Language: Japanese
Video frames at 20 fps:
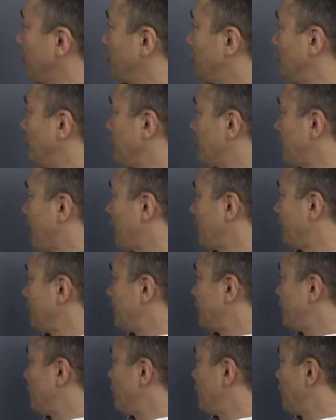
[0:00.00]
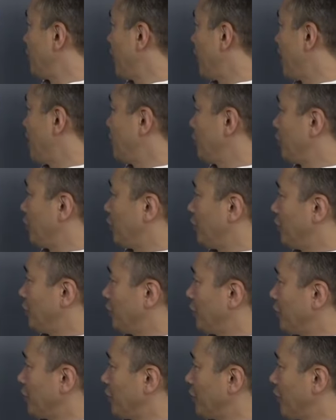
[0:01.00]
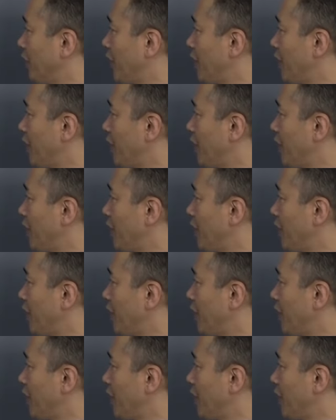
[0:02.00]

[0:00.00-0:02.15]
の両端に質量 m の重りを